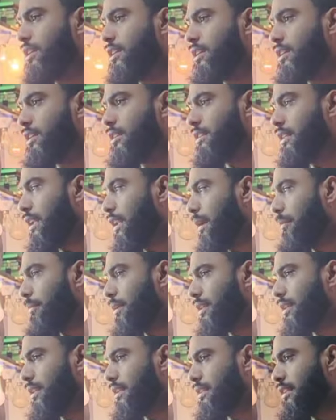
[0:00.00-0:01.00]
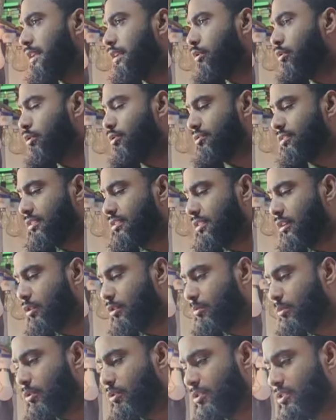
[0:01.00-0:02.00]
করি তাহলে আমরা লোড চিন্তা
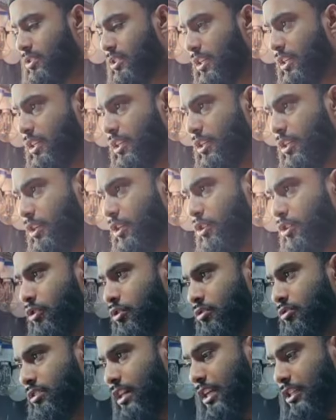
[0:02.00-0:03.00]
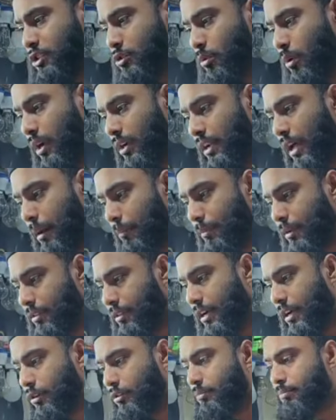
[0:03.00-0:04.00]
করবো হচ্ছে চারশো আট আমি
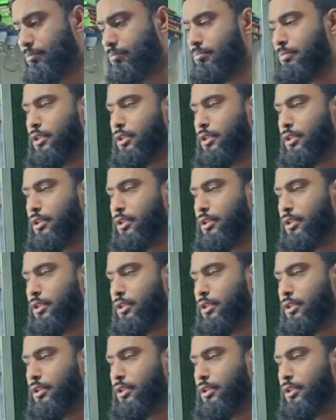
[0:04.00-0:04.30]
এখন